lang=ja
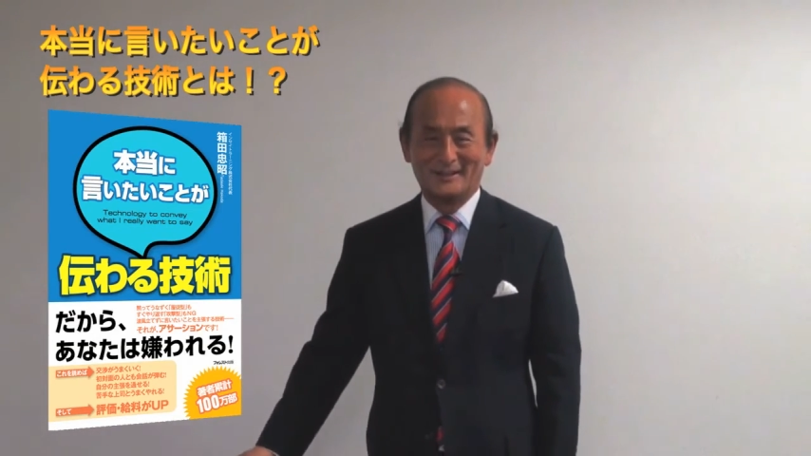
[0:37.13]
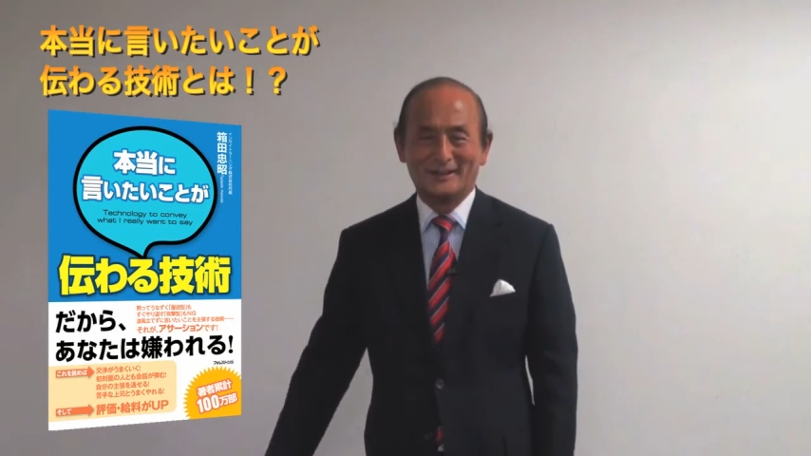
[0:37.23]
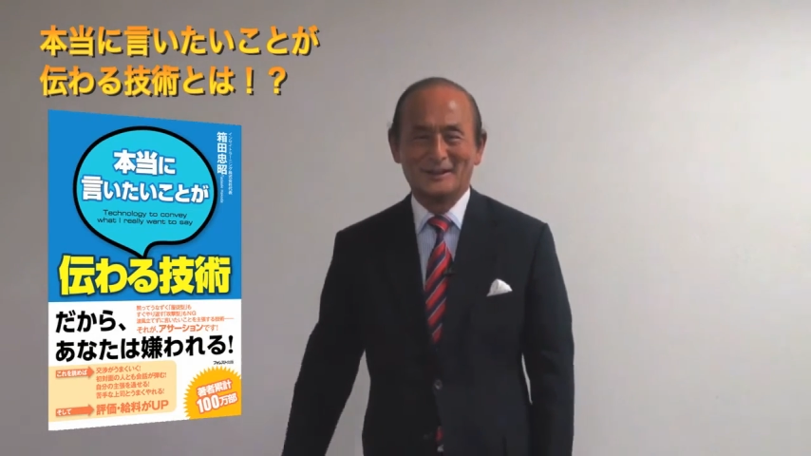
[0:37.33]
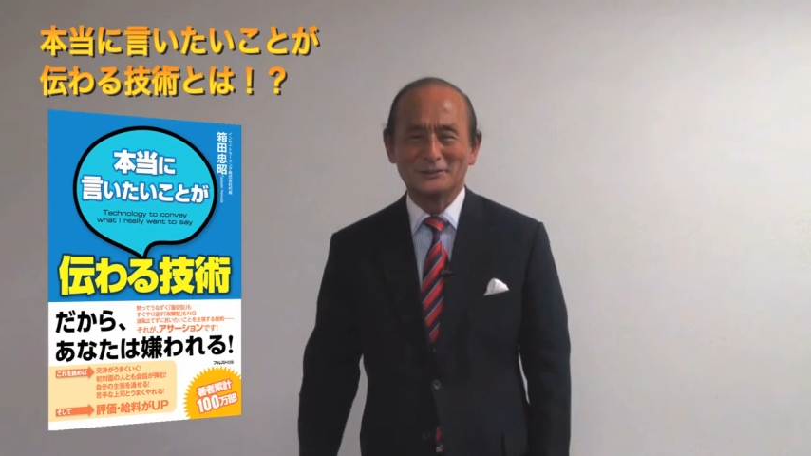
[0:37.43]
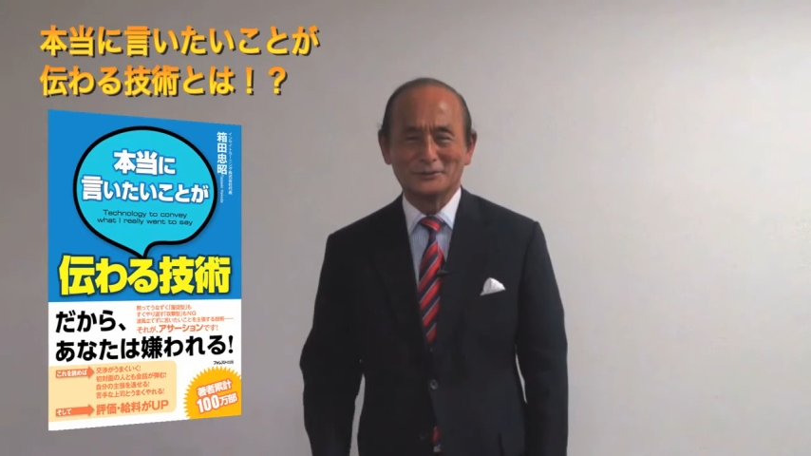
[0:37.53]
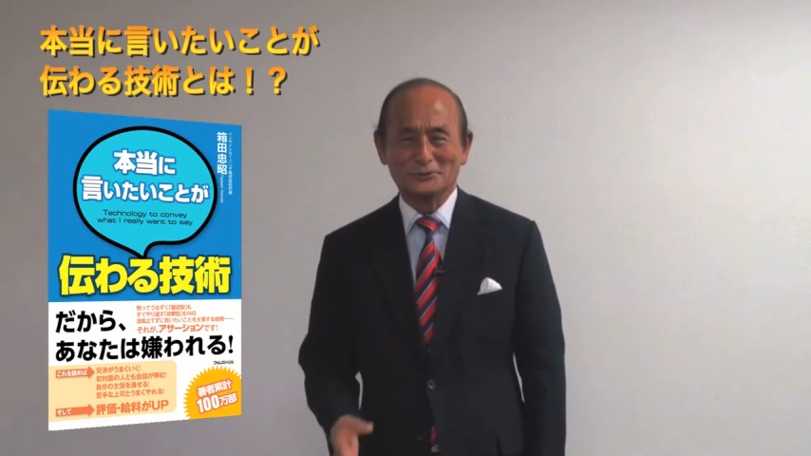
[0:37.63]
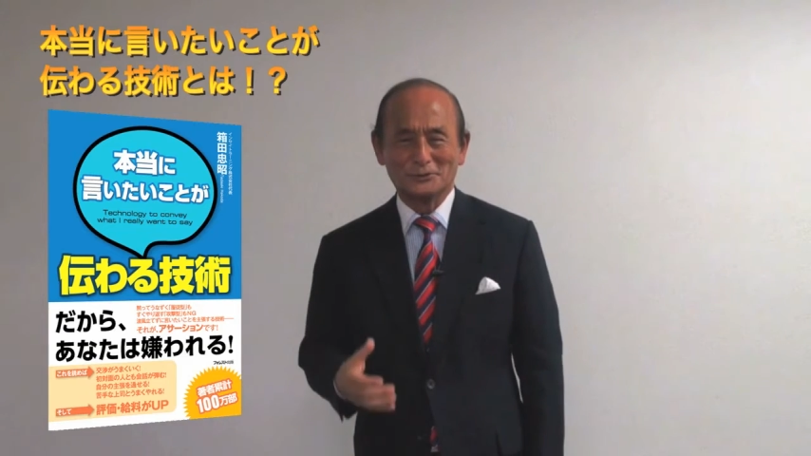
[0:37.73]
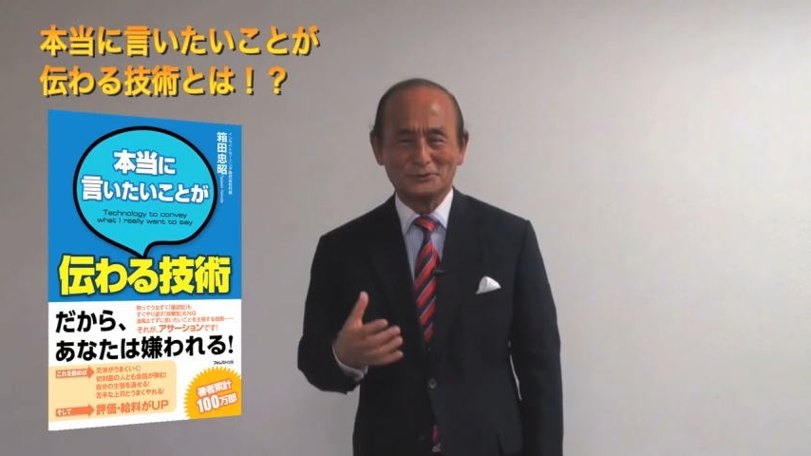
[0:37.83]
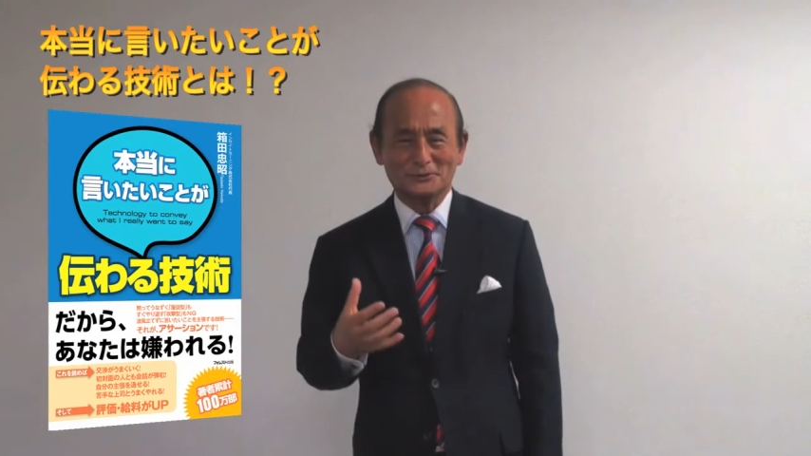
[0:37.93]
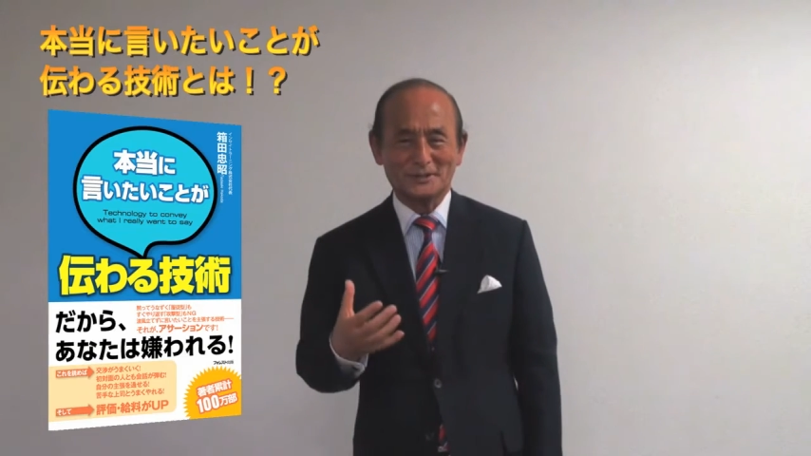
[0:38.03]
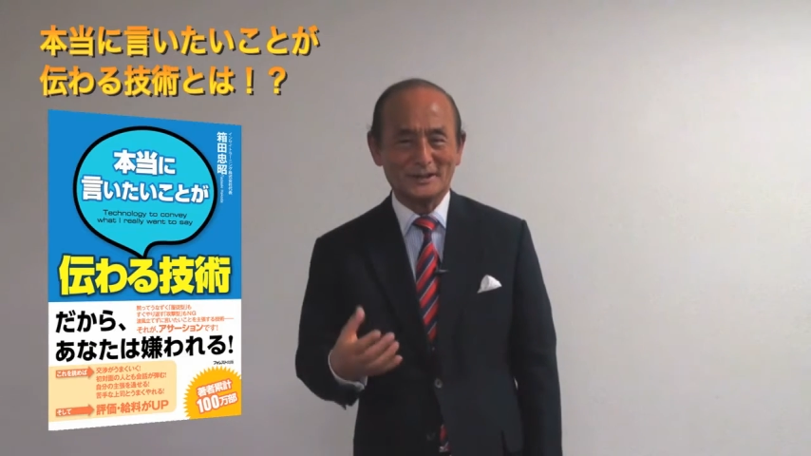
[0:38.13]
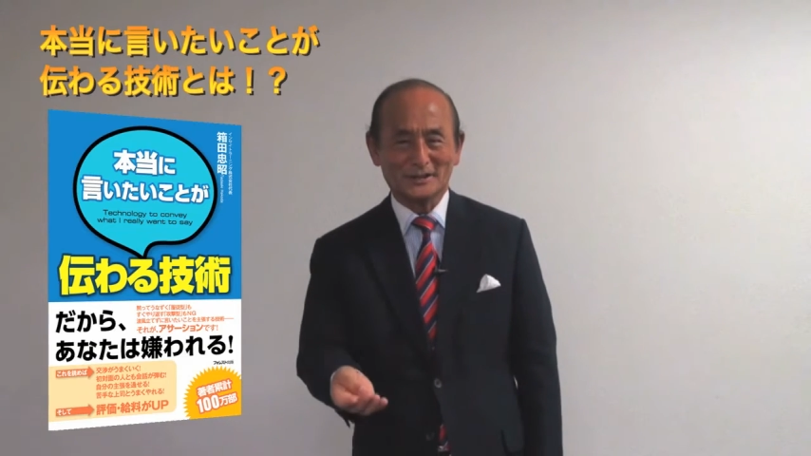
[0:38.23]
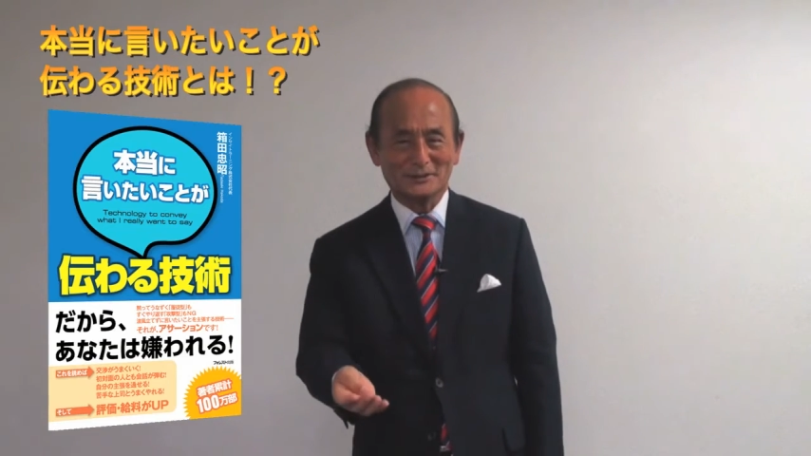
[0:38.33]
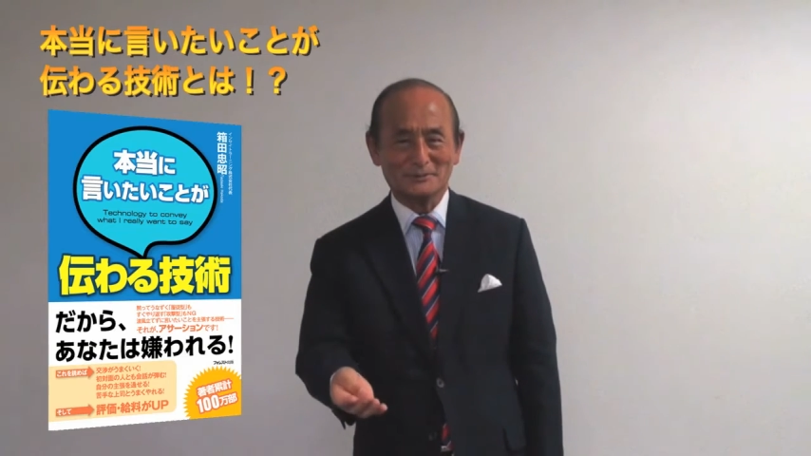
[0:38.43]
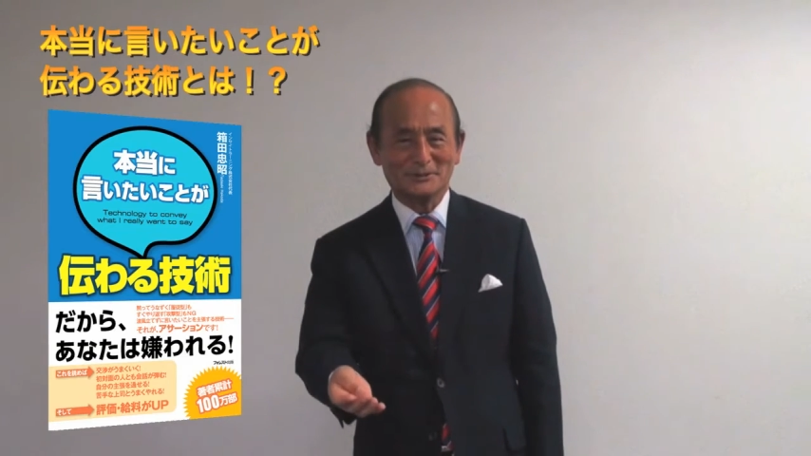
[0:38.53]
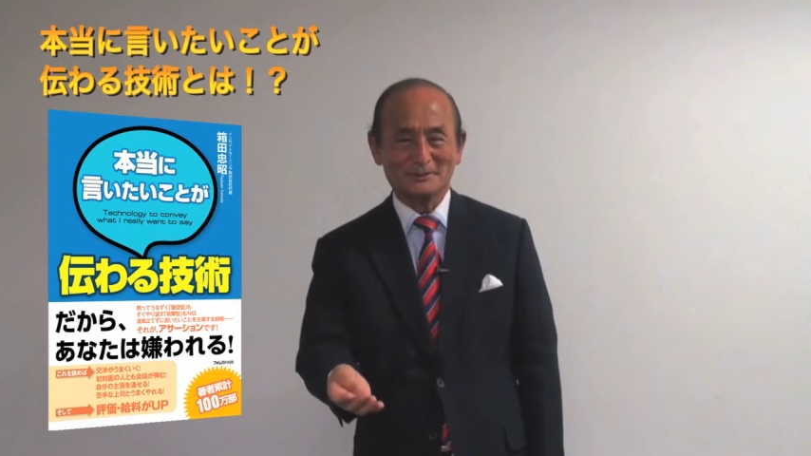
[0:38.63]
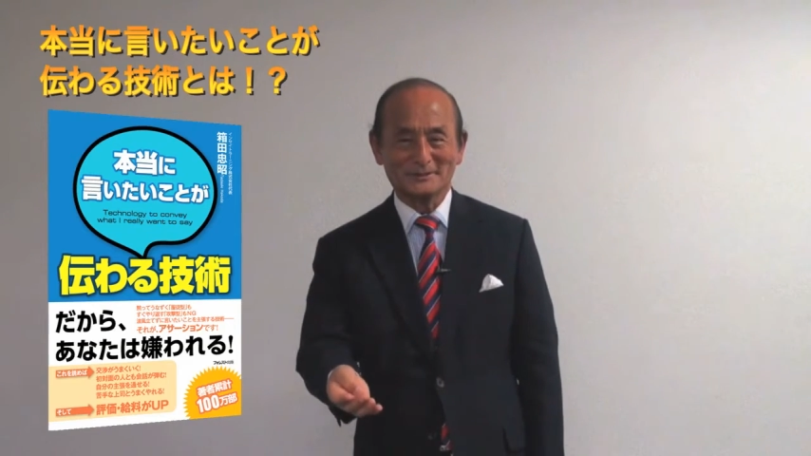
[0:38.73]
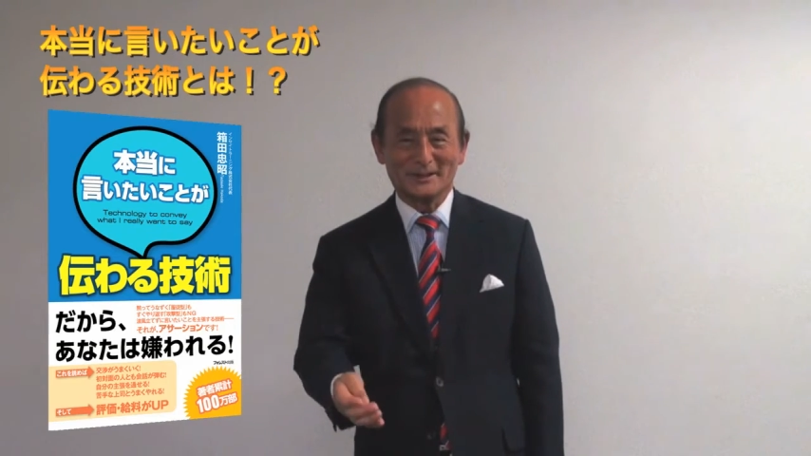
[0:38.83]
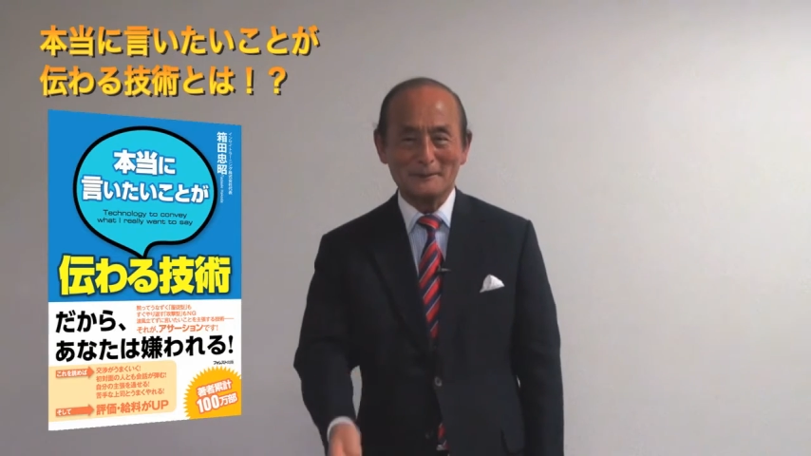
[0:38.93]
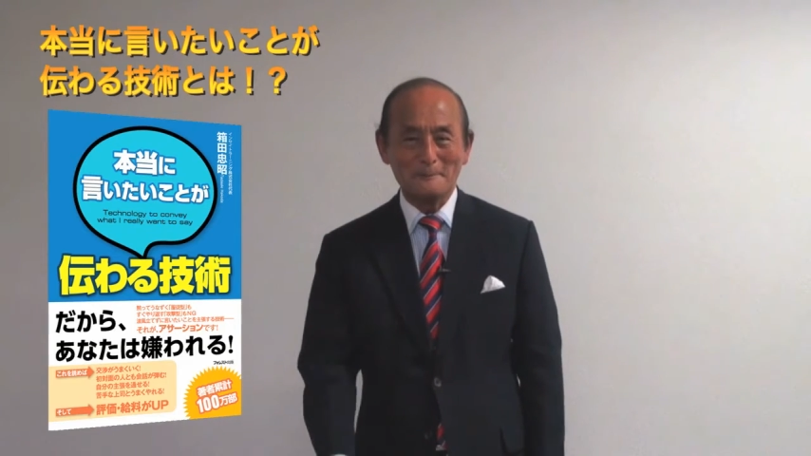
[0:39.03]
あなたの給料誰が決めてま
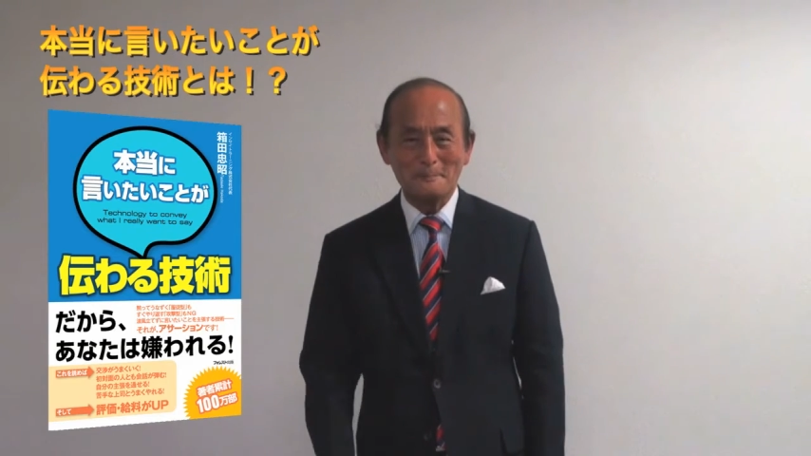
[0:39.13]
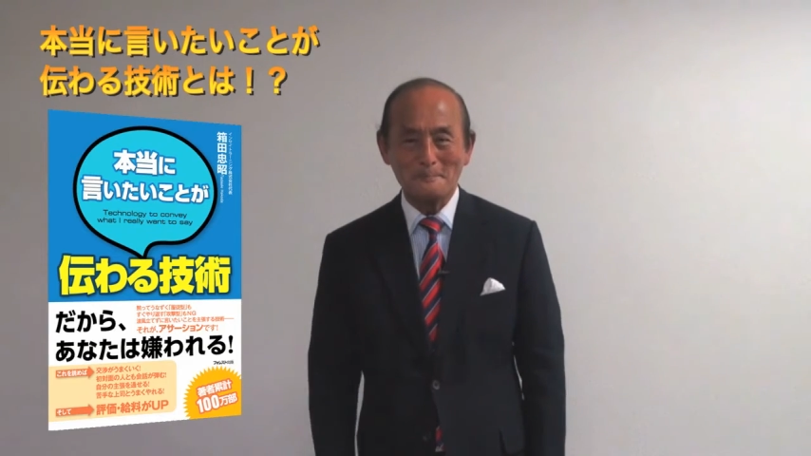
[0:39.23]
すか